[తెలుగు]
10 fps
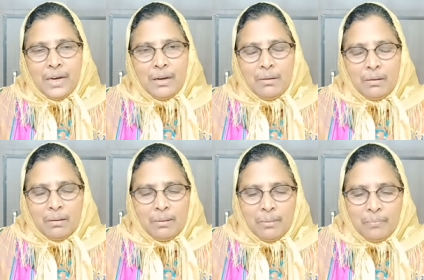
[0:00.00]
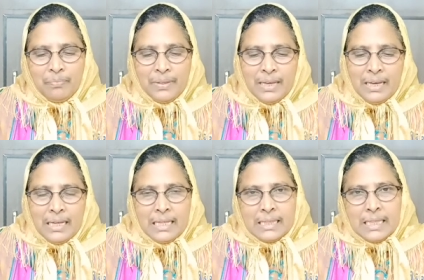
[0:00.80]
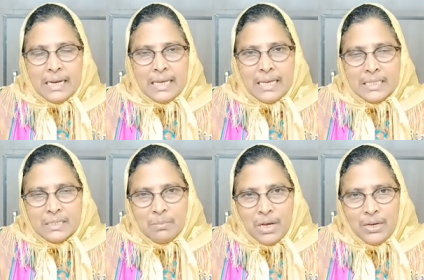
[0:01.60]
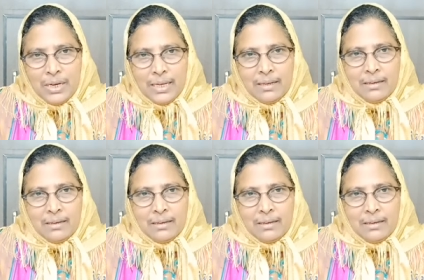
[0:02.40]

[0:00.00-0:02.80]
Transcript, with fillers: ఏడులో తన యజమానుని